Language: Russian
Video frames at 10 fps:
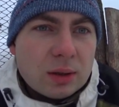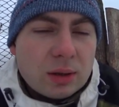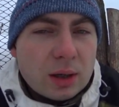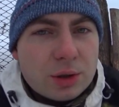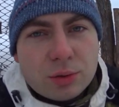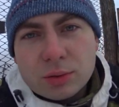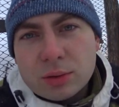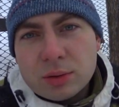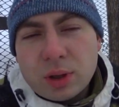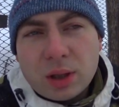Так что,
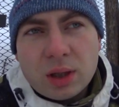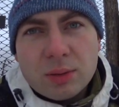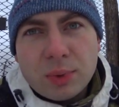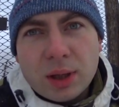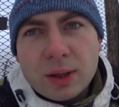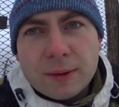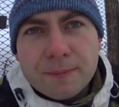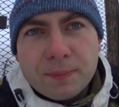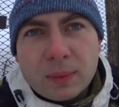дорогие мои,